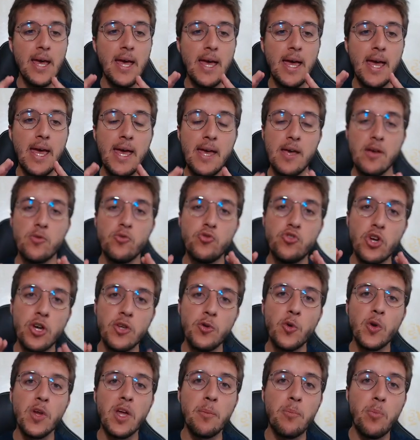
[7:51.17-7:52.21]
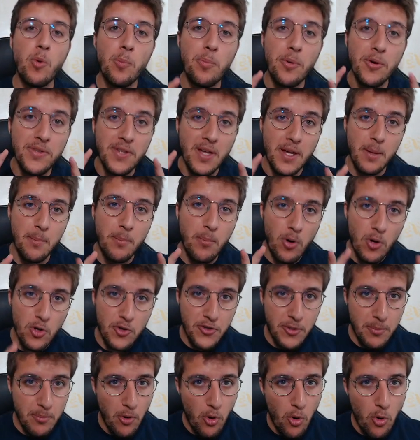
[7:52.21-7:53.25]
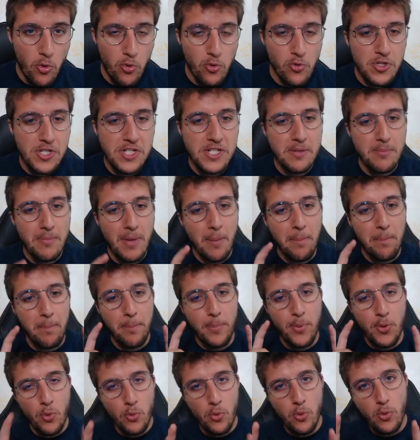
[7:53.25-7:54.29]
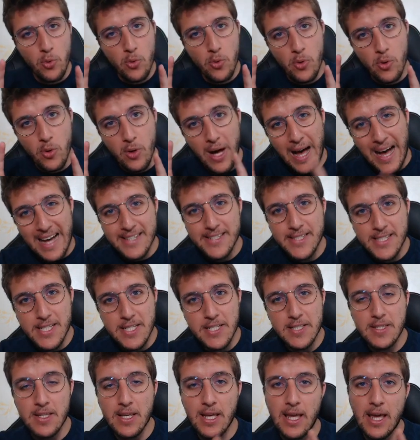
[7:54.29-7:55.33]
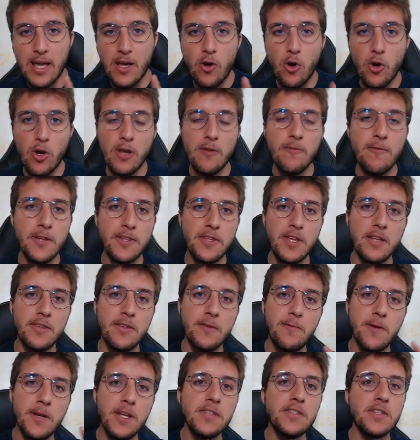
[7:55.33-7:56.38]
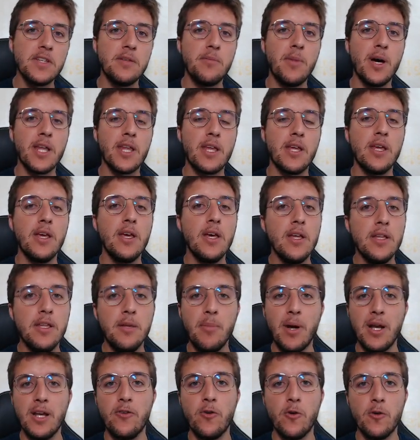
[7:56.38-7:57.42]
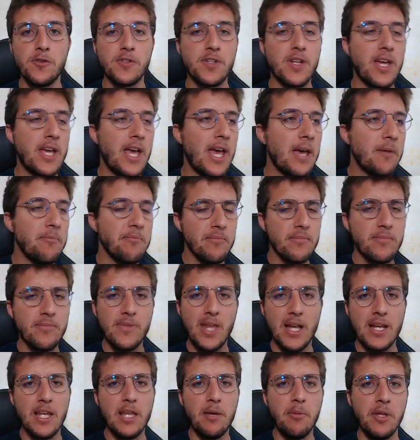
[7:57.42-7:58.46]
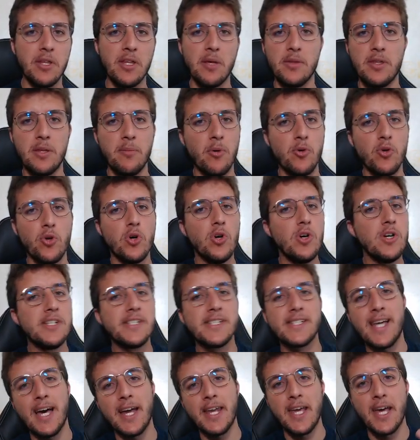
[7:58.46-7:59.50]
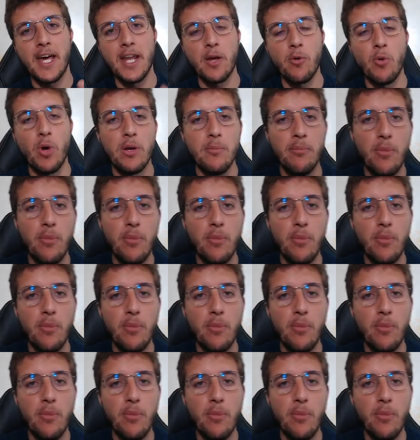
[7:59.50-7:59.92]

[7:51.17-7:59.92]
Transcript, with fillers: È un giocatore che può portare molti bonus, ma più assist che gol. Infatti, a differenza di, Mari, di Malinowski, che dal limite tipo scaricare quel